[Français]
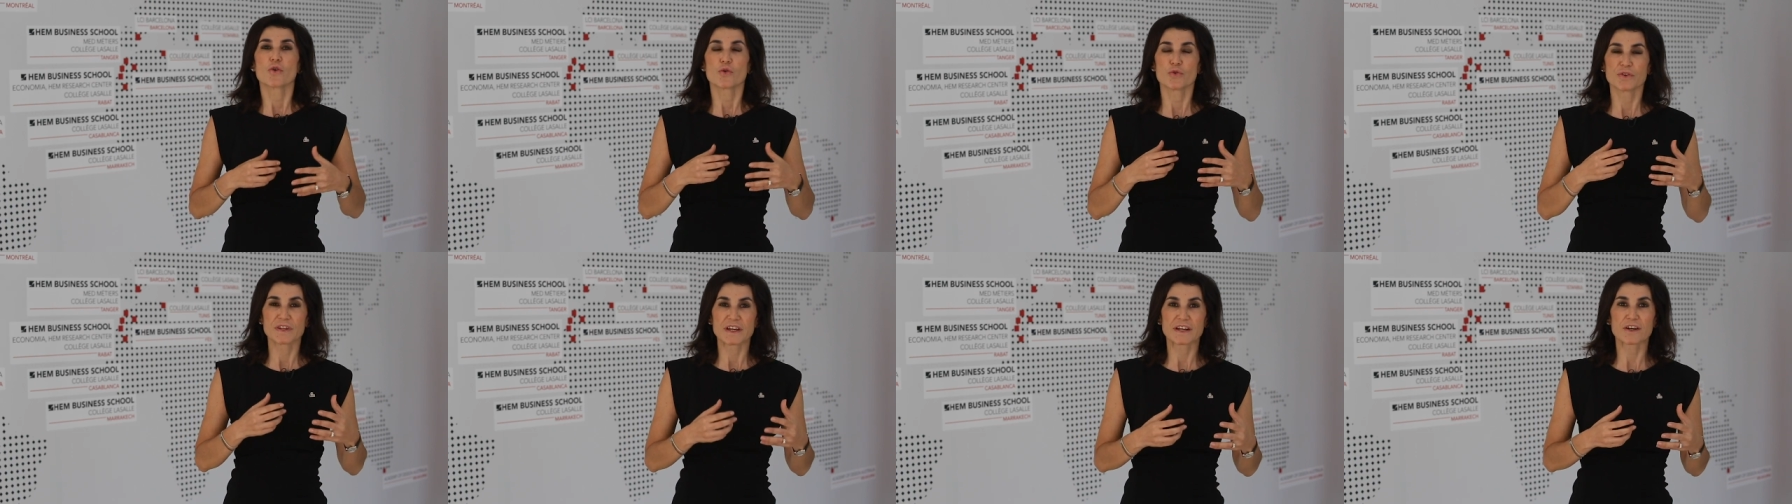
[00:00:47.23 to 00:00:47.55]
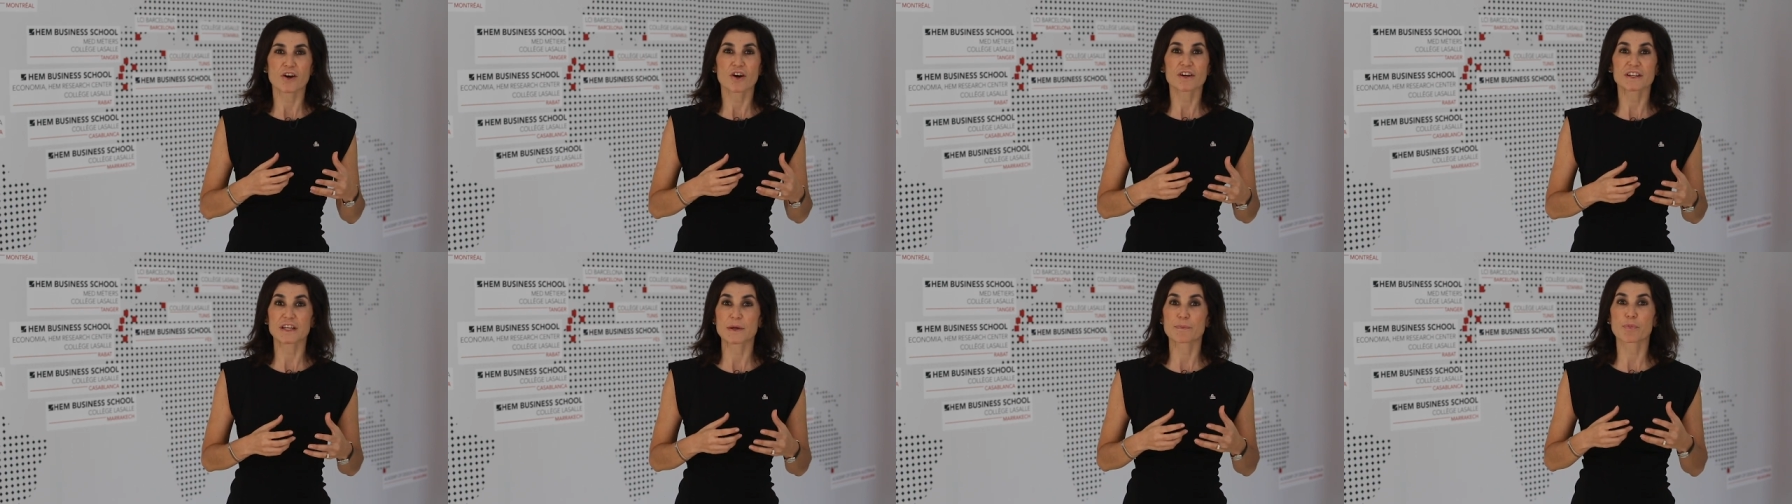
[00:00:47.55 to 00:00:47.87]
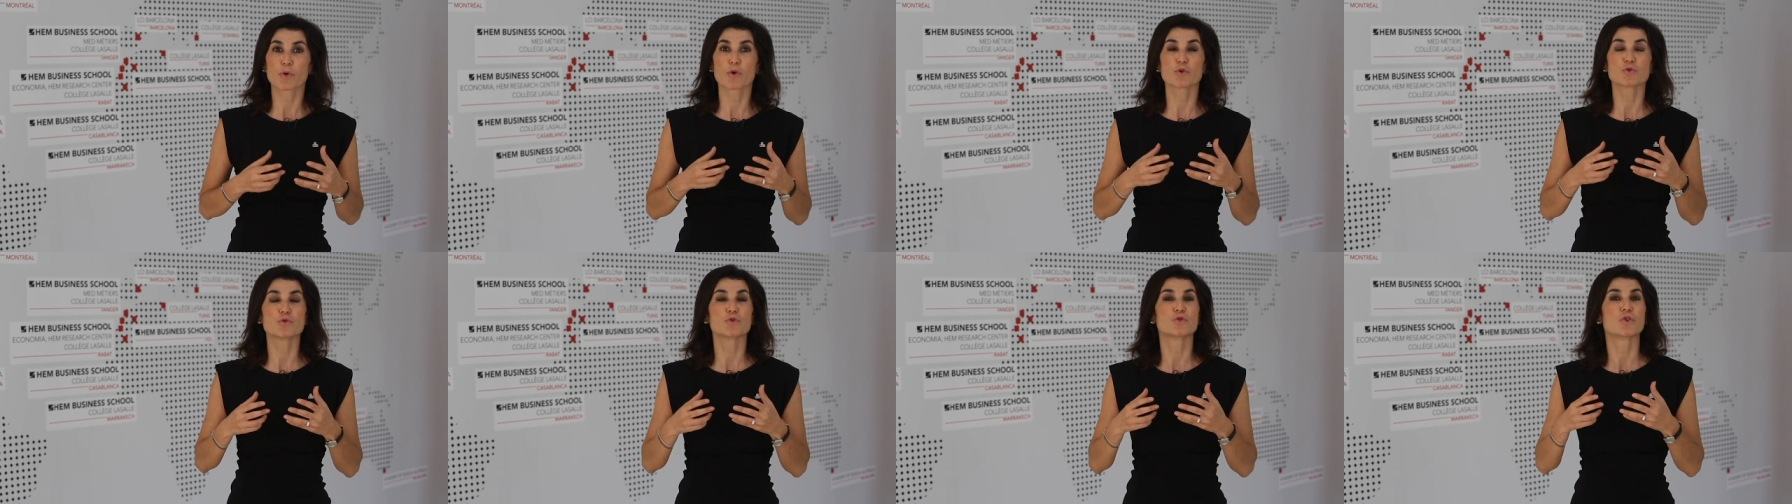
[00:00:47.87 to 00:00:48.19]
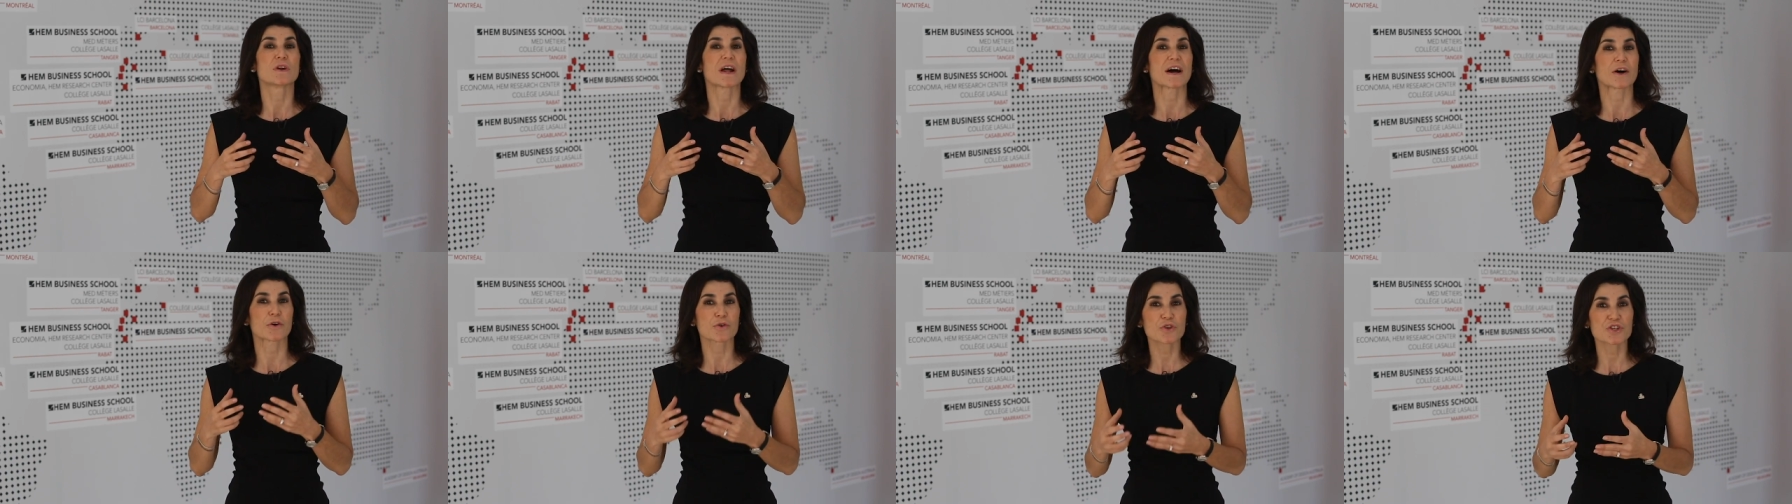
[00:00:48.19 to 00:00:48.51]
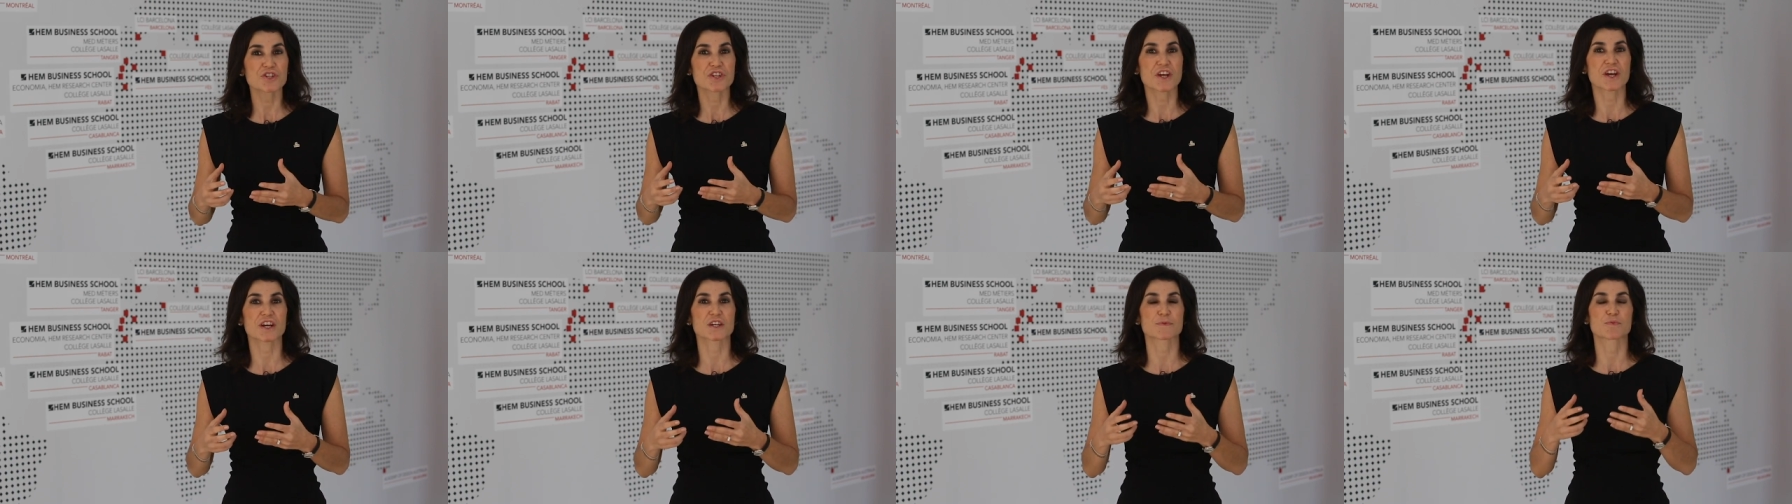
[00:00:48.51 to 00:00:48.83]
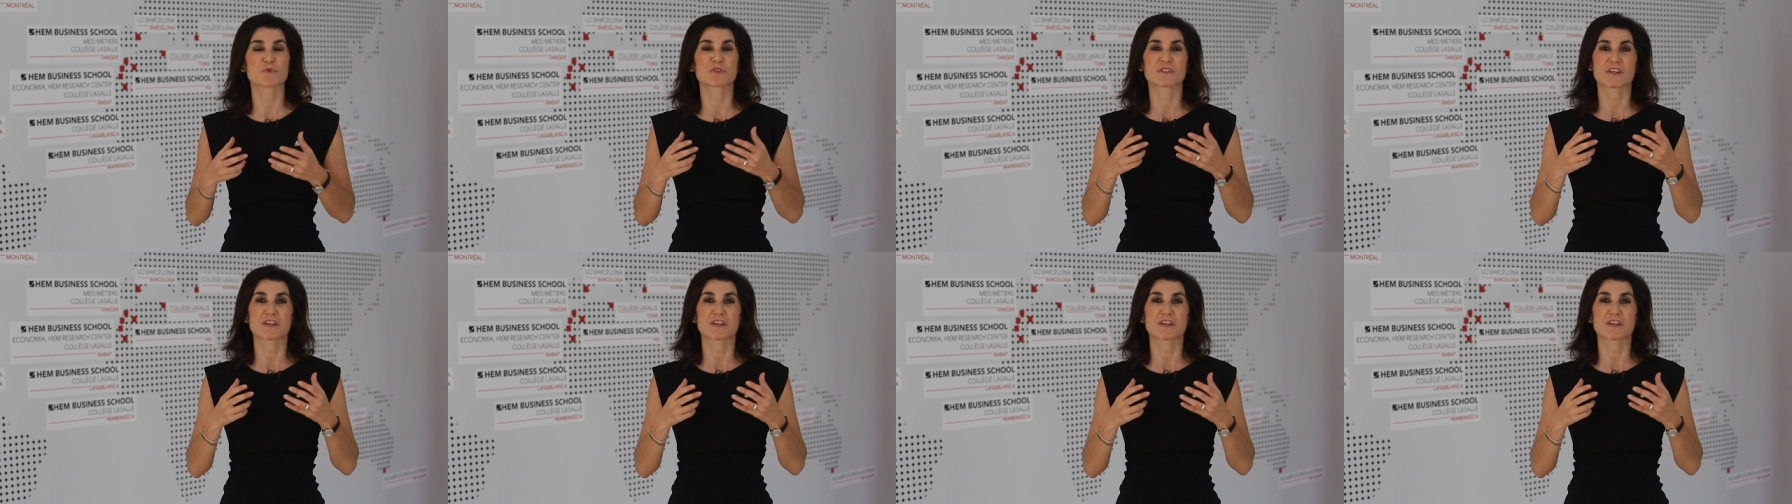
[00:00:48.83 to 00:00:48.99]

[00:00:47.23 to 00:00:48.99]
Une école qui produit de la recherche,